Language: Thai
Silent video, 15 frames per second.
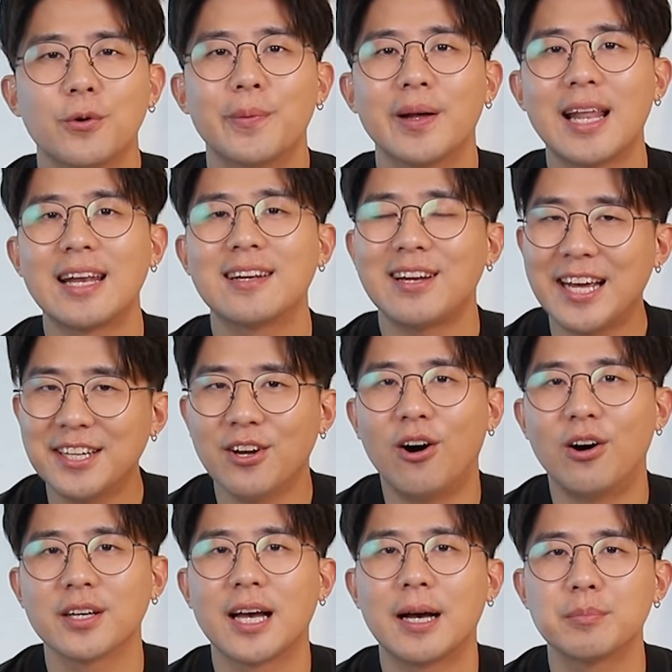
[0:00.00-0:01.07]
คุณวรัตได้ท
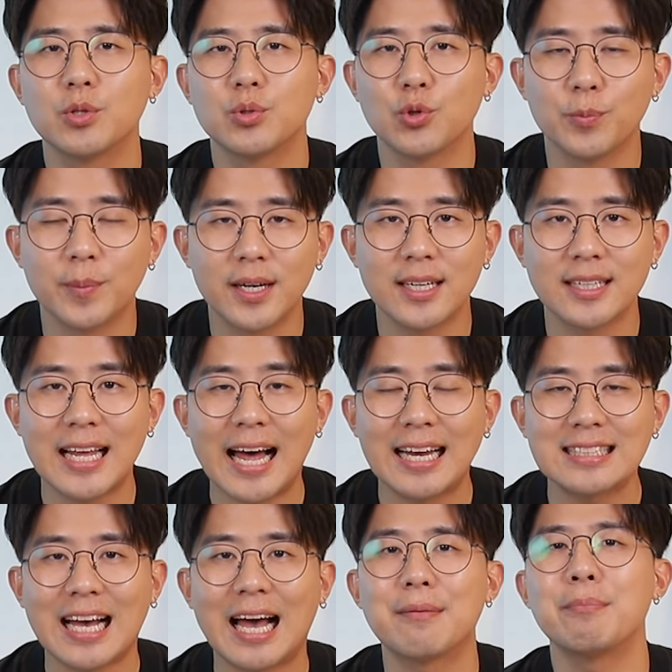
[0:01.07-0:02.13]
องครับยูทูบเบอร์ด้า
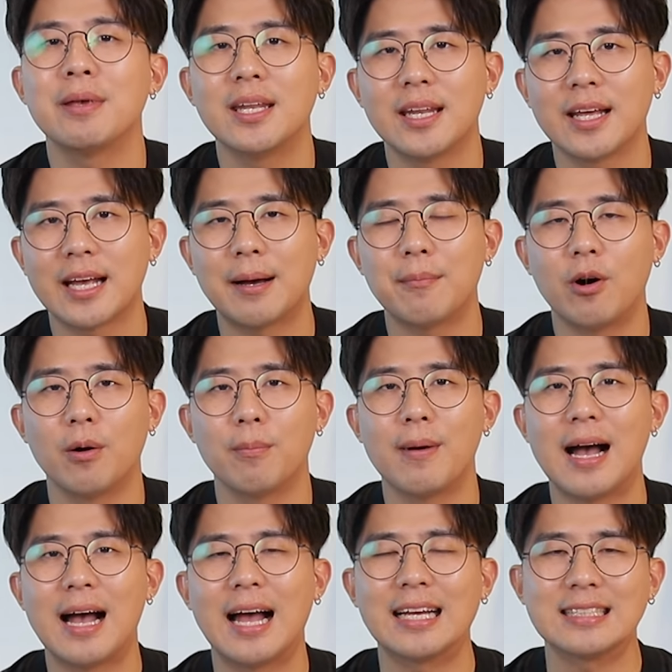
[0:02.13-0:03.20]
นการบินนะครับ ออก
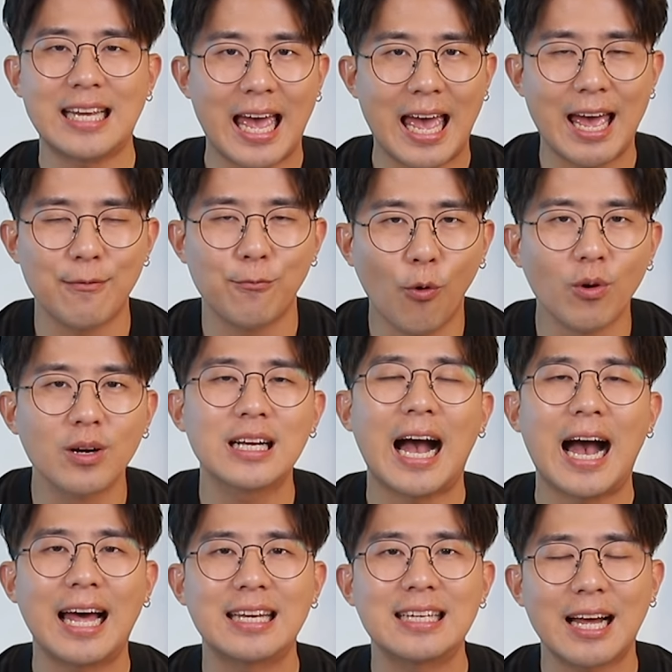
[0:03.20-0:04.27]
มาแฉวง
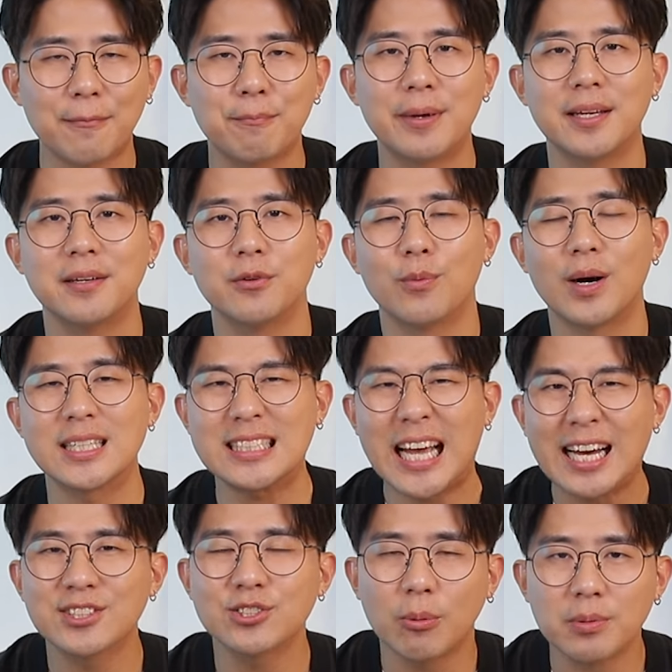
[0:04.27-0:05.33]
การนักบินหรือว่า
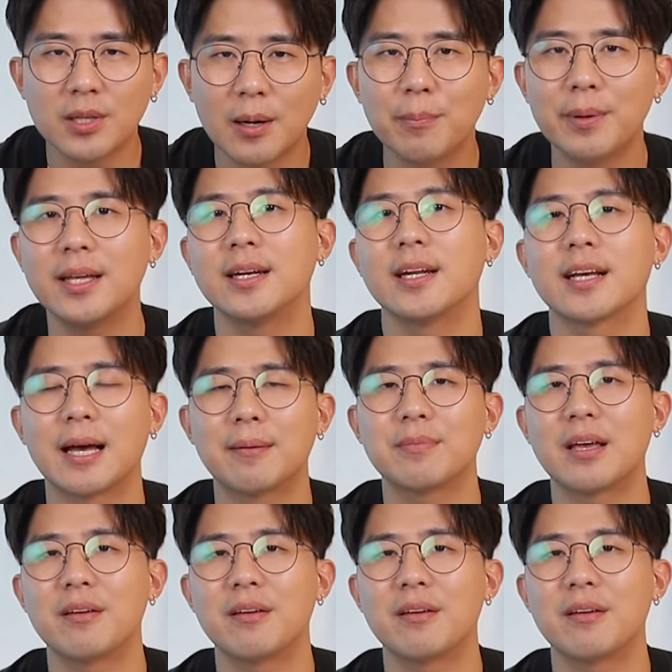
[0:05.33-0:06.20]
ช่างซ่อมเครื่องบินนะครับ